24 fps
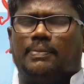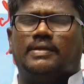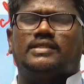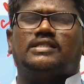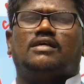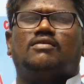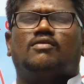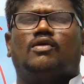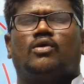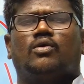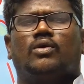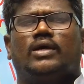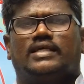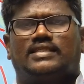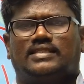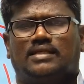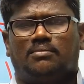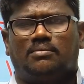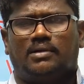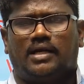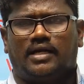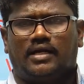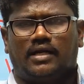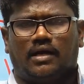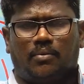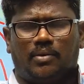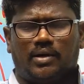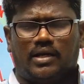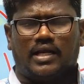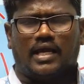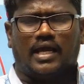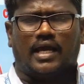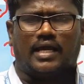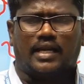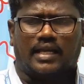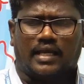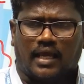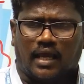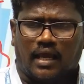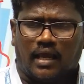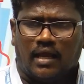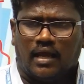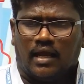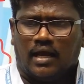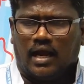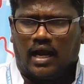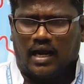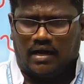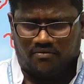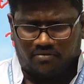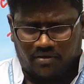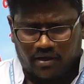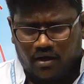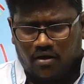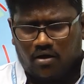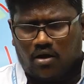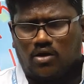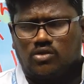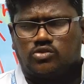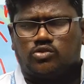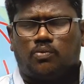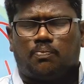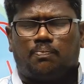சார் வரும் எக்ஸாம் டேட் அப்படின்னு கேட்குறீங்க அண்ட் வி ஆர் ஆல்சோ